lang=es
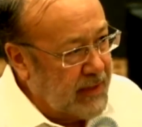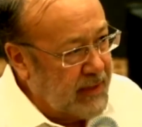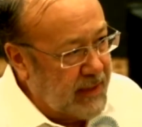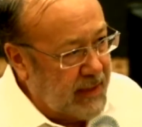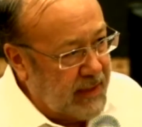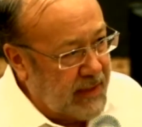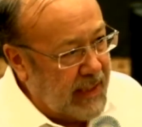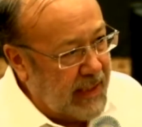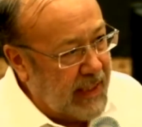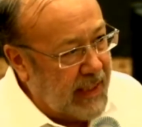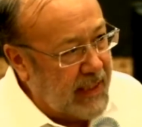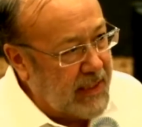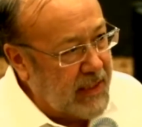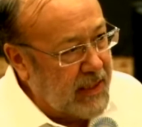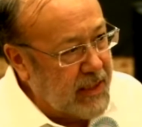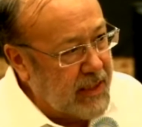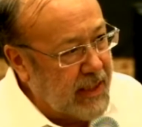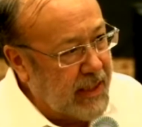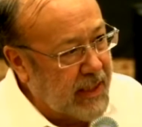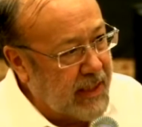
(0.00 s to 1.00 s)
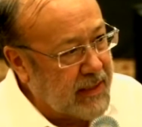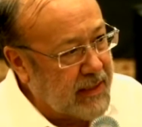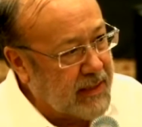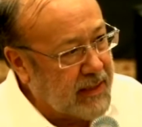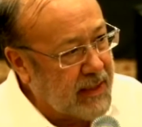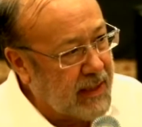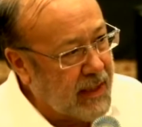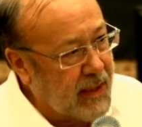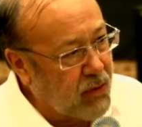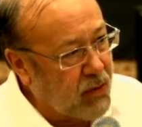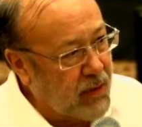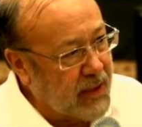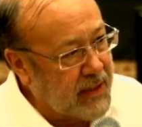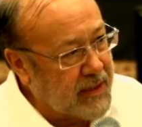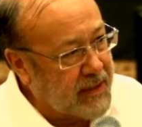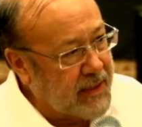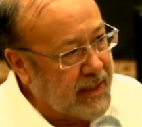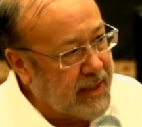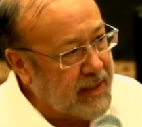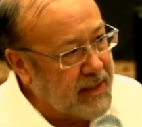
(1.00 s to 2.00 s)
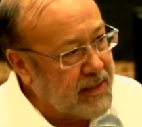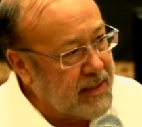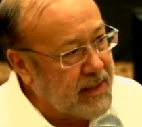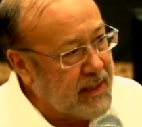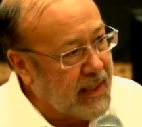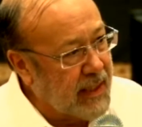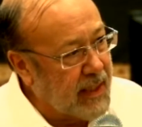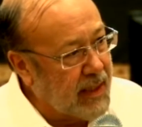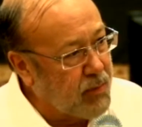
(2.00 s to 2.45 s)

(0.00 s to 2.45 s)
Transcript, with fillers: decir, de la niñez, la adolescencia,